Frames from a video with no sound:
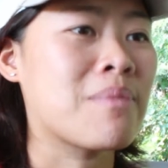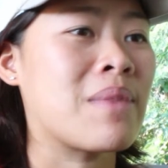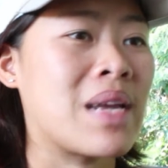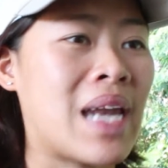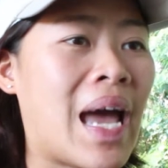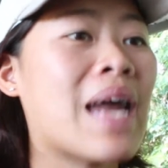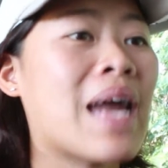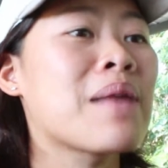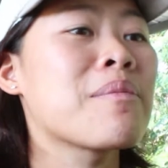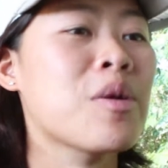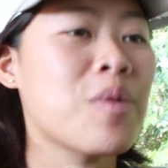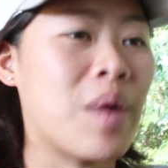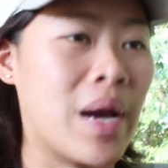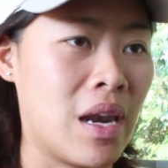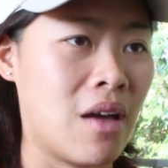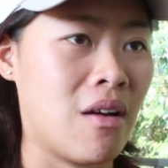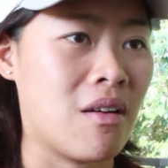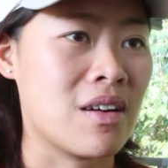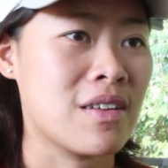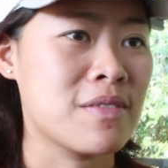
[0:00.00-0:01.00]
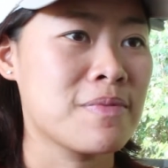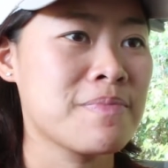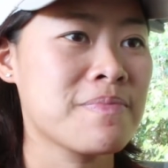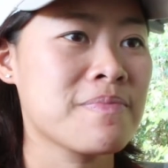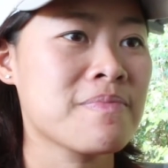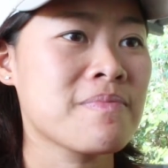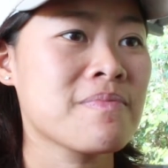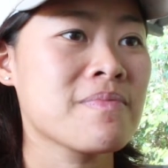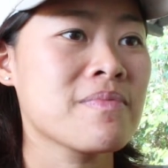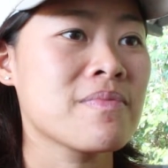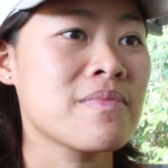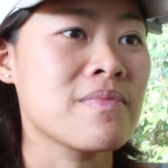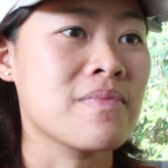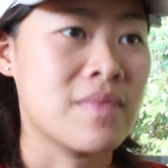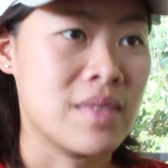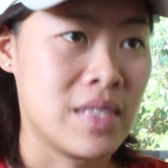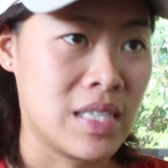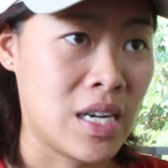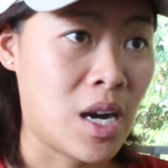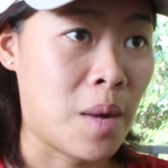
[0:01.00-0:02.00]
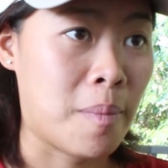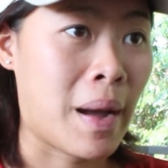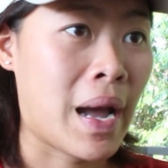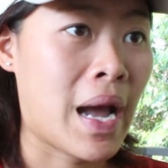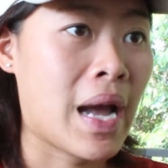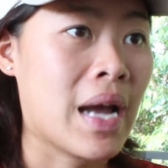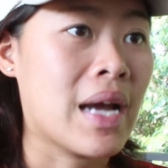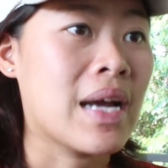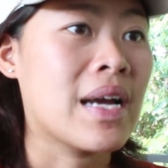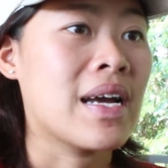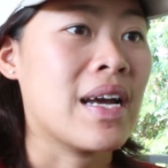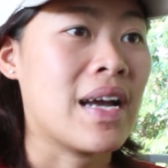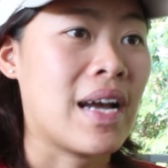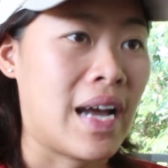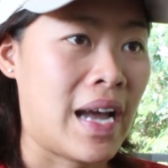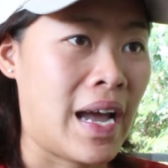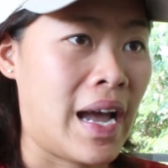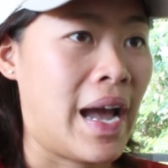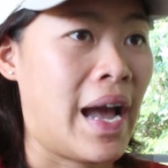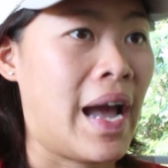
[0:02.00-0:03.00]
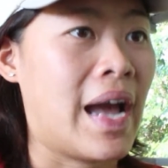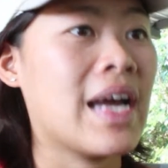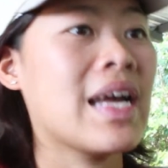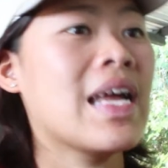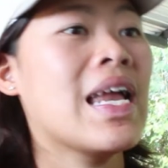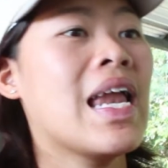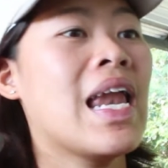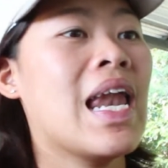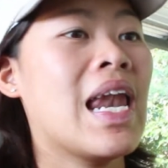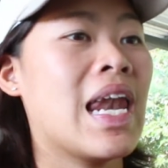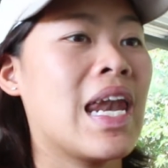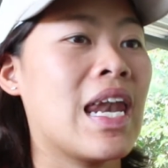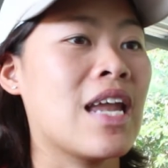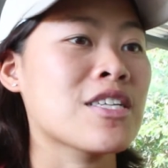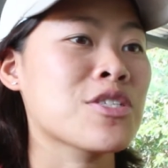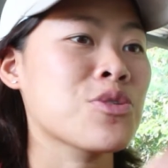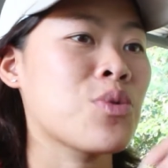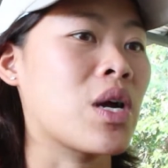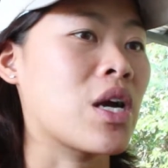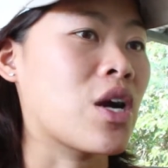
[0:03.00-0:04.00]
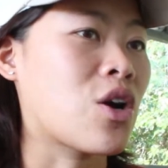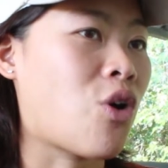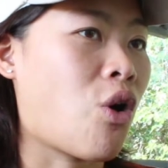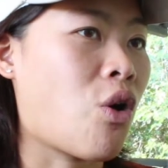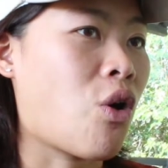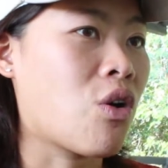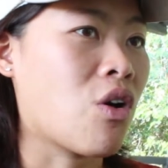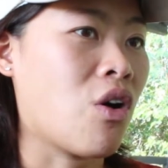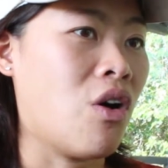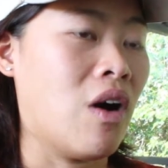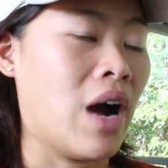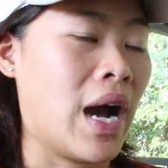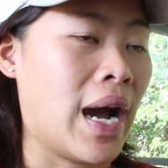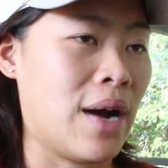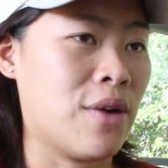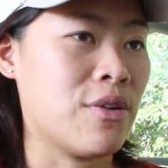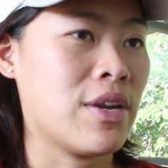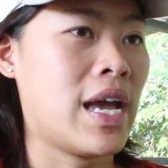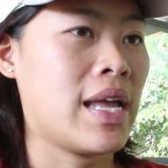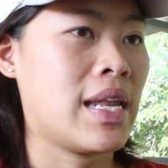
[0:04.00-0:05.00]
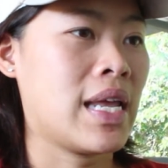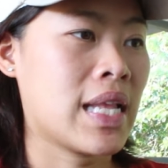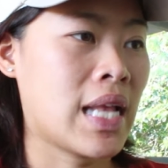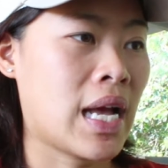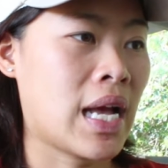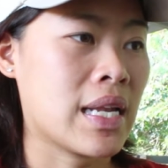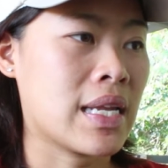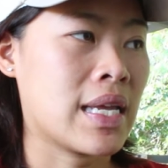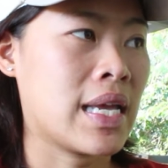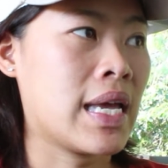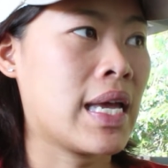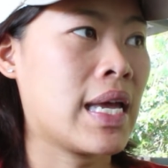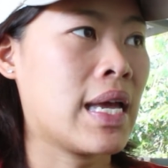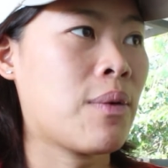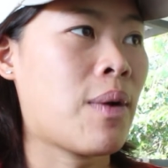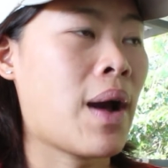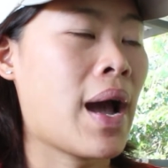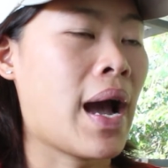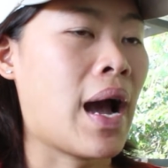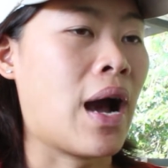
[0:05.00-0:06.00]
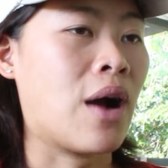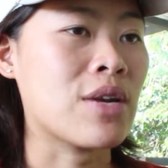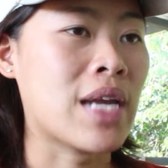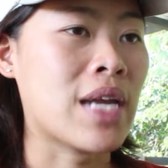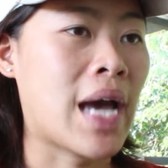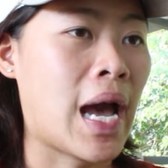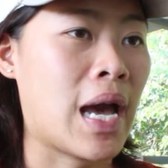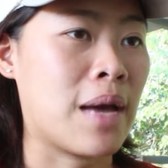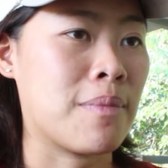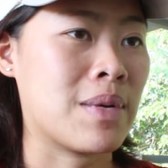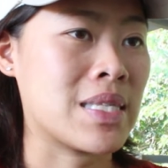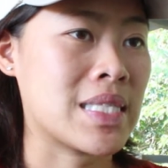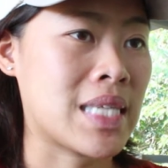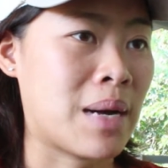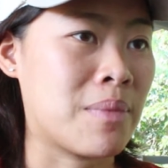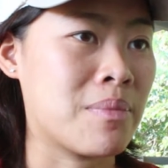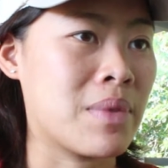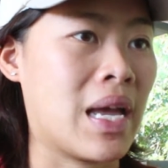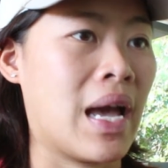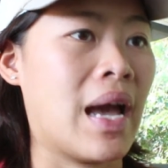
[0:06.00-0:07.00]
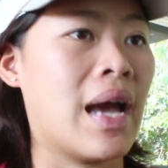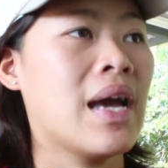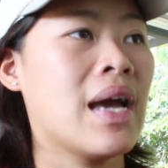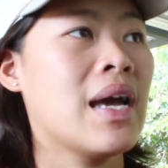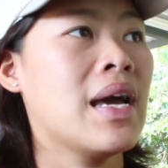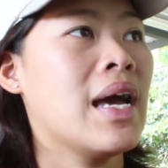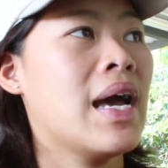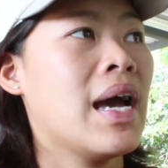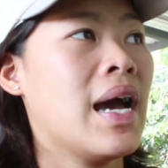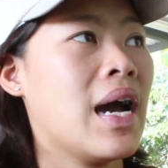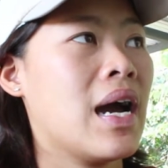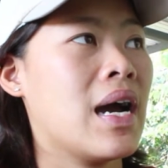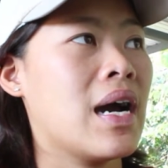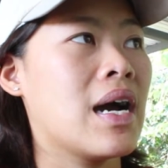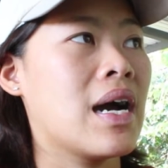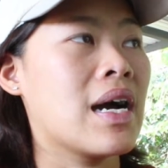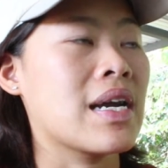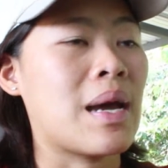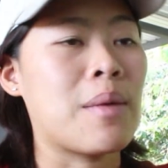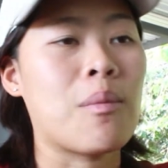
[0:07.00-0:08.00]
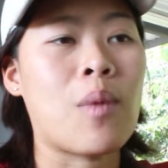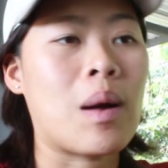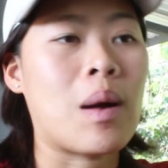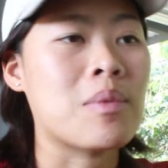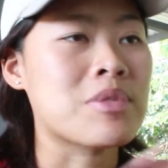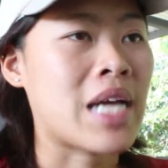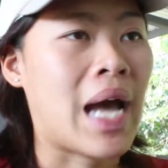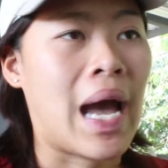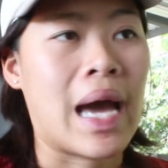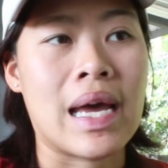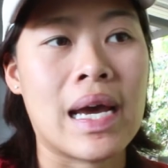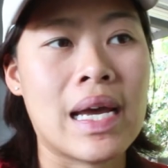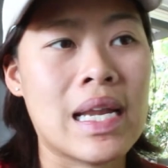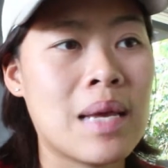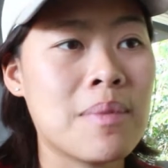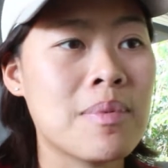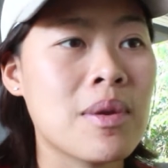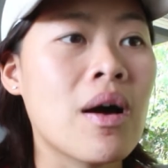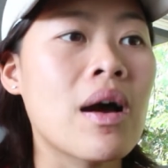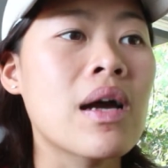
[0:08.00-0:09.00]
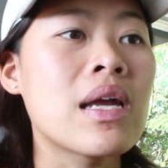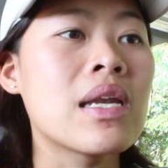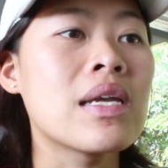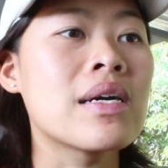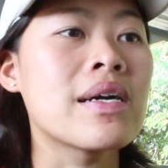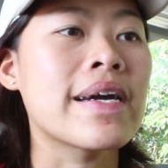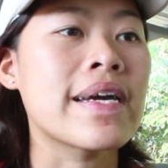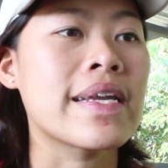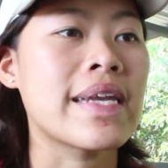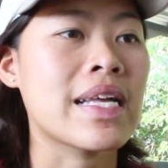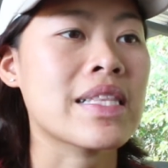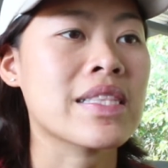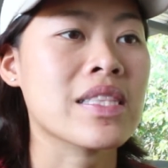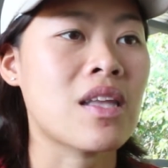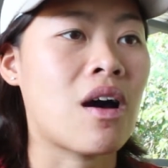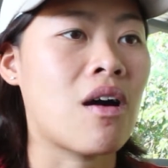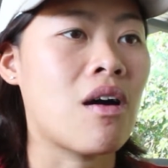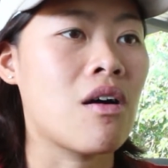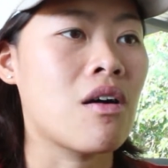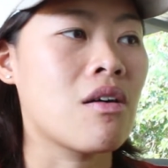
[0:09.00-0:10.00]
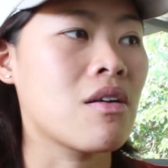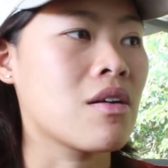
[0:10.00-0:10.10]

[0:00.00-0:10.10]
นอั้นไม่ไหวหรอกนึกออกปะแล้วส่วนกรงของเขาเนี่ยที่ว่าเขาถ่ายประจำเนี่ยทำความสะอาดให้เรียบร้อยเลยเด็กตอ